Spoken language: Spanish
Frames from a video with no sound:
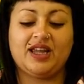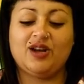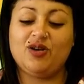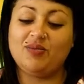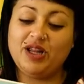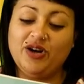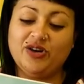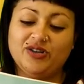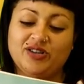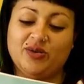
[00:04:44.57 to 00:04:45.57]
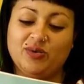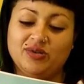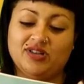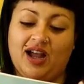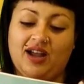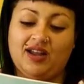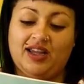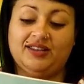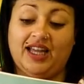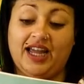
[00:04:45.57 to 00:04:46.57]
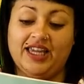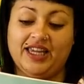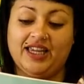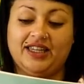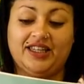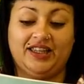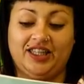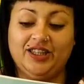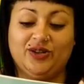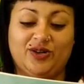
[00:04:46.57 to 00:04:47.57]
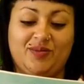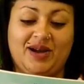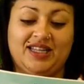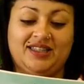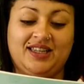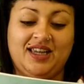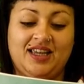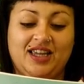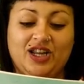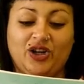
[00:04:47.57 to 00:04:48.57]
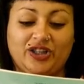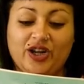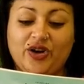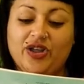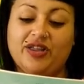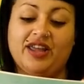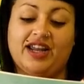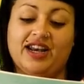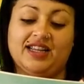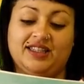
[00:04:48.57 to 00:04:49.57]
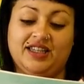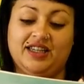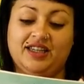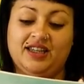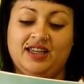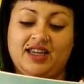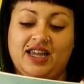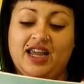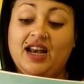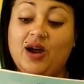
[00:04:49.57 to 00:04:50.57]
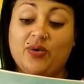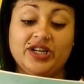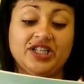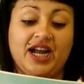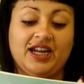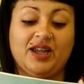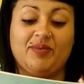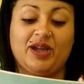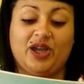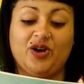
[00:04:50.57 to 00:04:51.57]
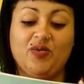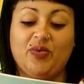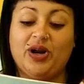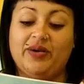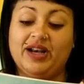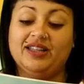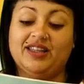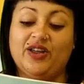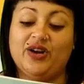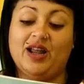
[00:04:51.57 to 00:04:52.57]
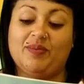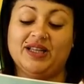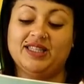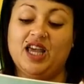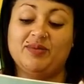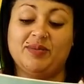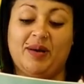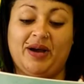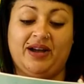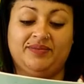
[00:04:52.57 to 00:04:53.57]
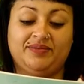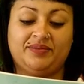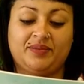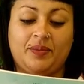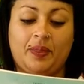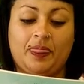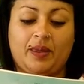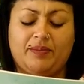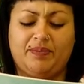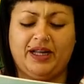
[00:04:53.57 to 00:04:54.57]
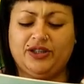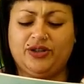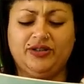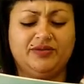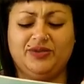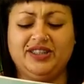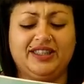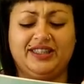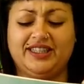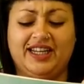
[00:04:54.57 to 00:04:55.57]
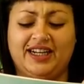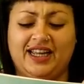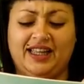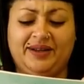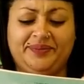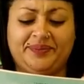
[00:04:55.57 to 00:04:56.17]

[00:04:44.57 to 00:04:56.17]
El ombligo no se usa, está ahí, quietito nomás, y lo tengo desde que nací, es la huella que me quedó por haber estado en la panza de mi mamá. Pato no entendía nada.